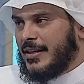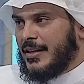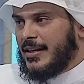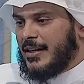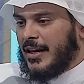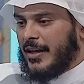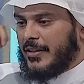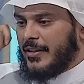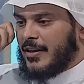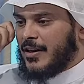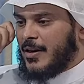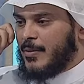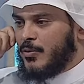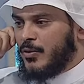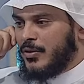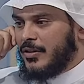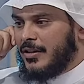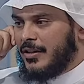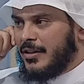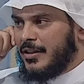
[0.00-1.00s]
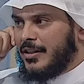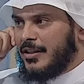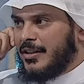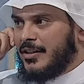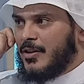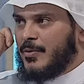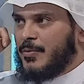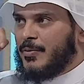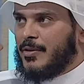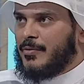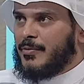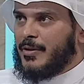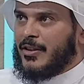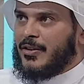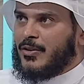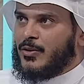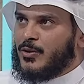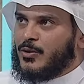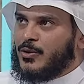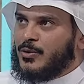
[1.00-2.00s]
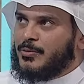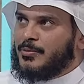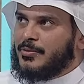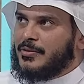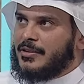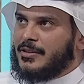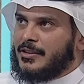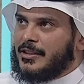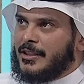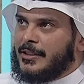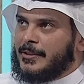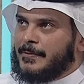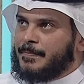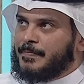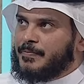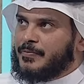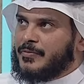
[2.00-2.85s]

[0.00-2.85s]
هذا القبول اليوم بعض الكتب يعني